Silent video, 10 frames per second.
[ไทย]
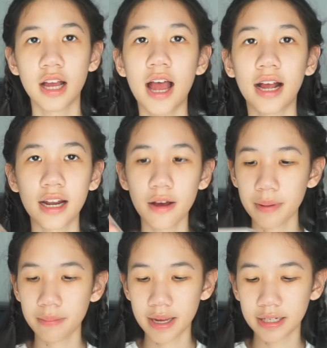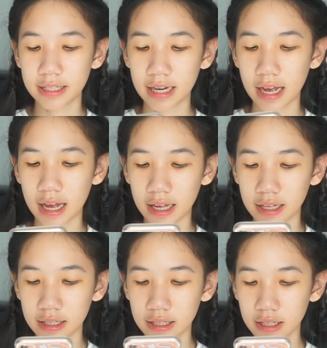อ่ะงั้นเอาเป็นเพลงนี้นะคะ
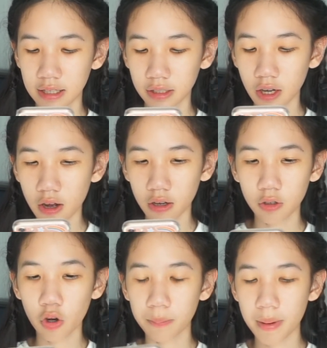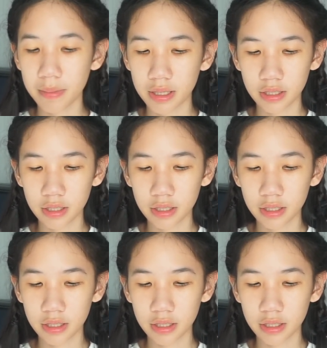ก็กดไปเหมือน